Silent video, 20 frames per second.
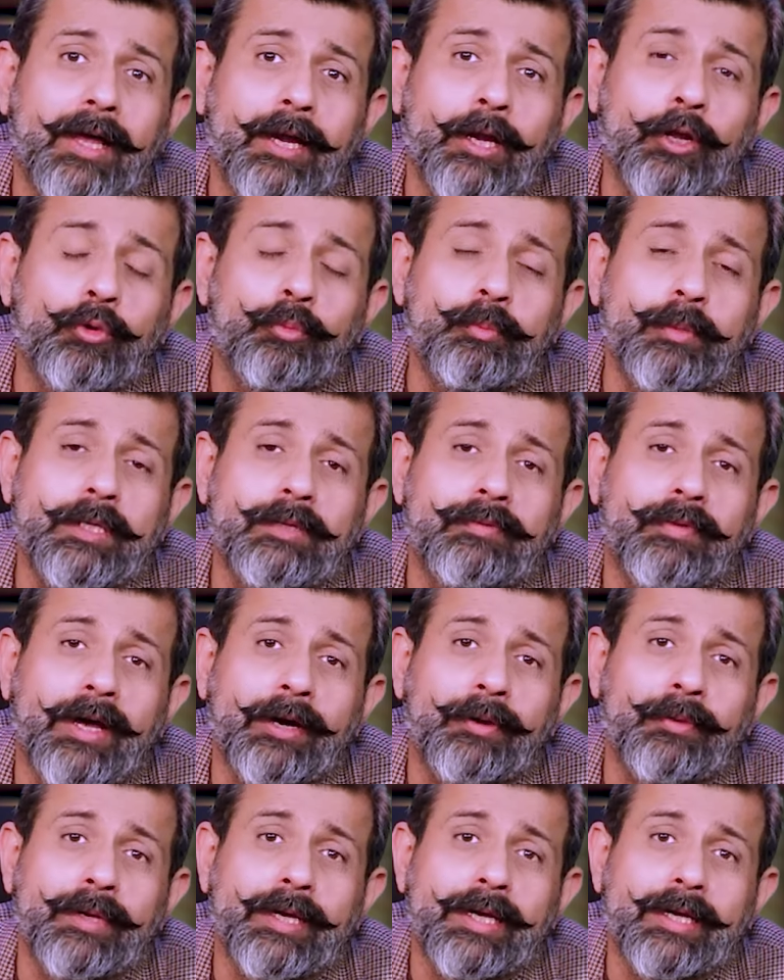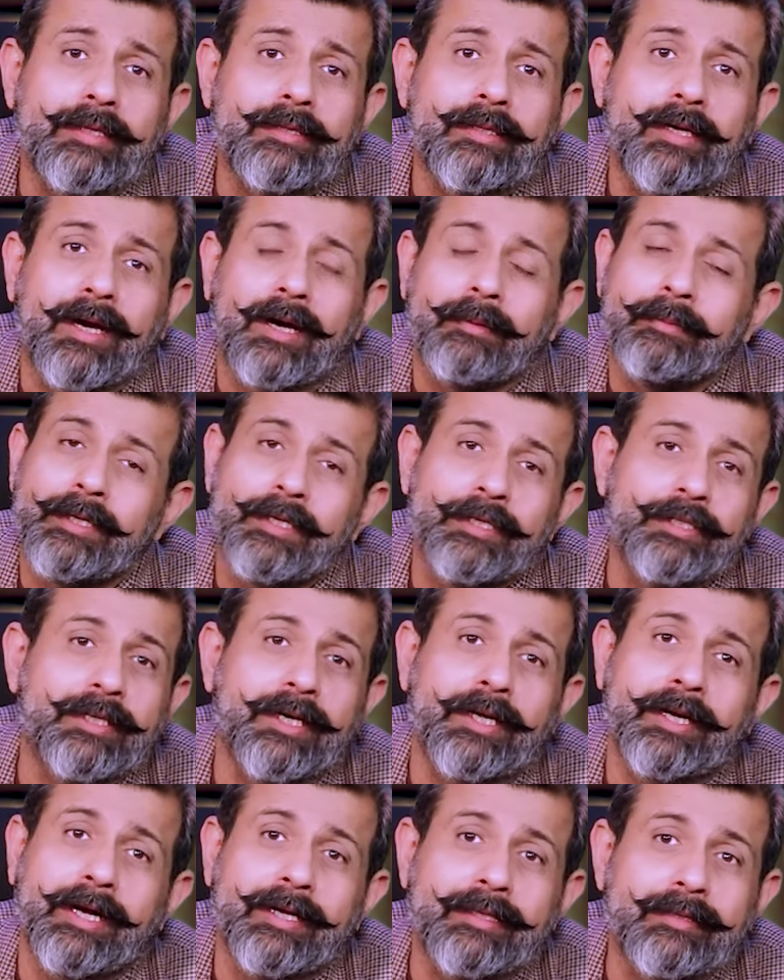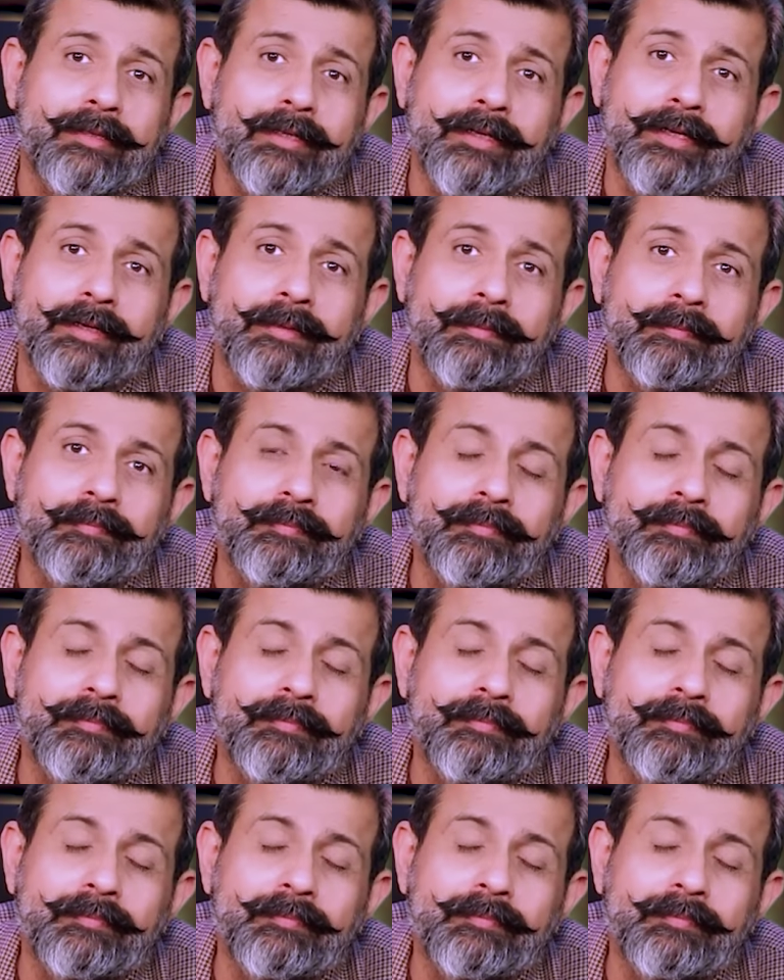वाले उम्मीदवारों के इंतबी निशानात हैं